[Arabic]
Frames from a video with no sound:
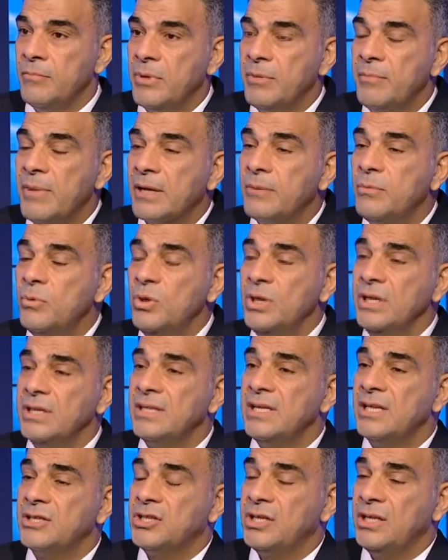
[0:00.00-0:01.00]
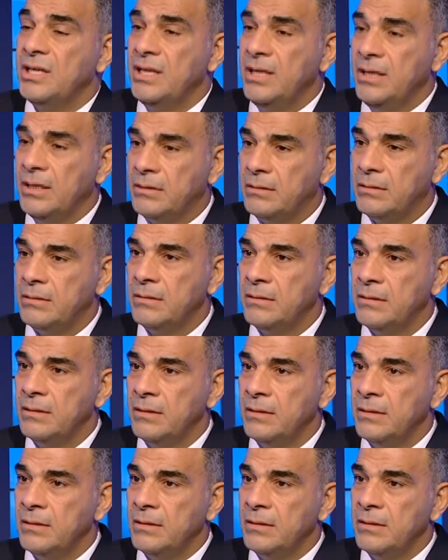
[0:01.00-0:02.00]
بمجموعه ناشئين
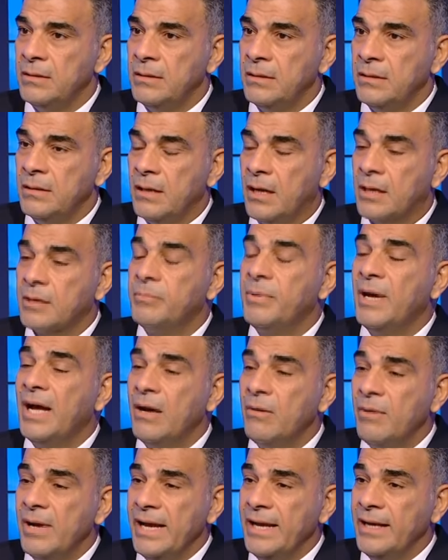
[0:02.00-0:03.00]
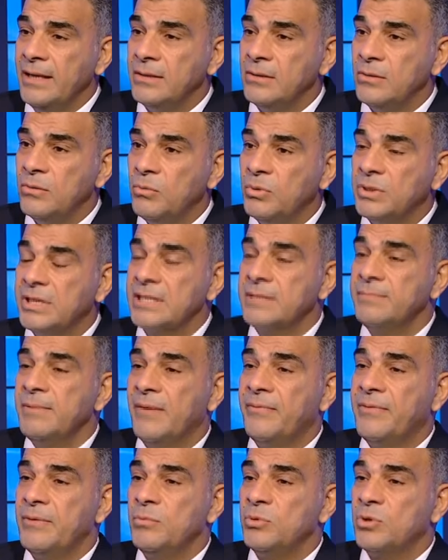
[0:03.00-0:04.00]
أربعة واحد
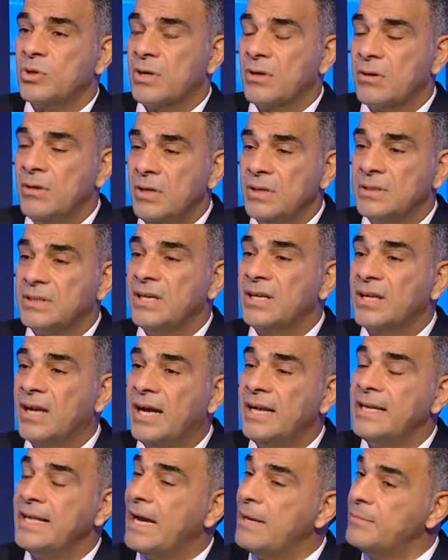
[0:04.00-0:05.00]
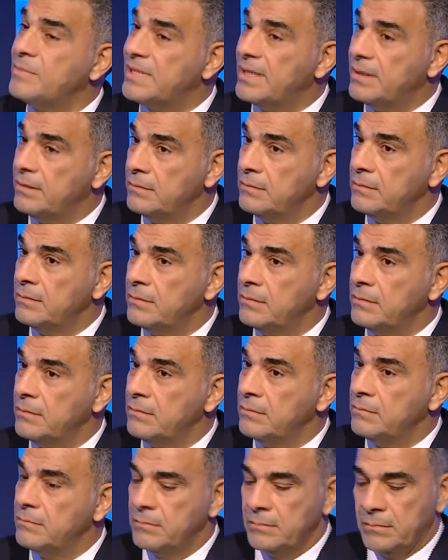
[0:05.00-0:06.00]
وتسمح في المدرجات ارحل يا حمزة
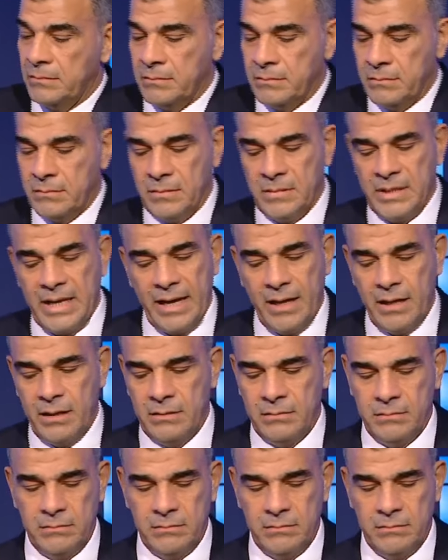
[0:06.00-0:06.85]
لا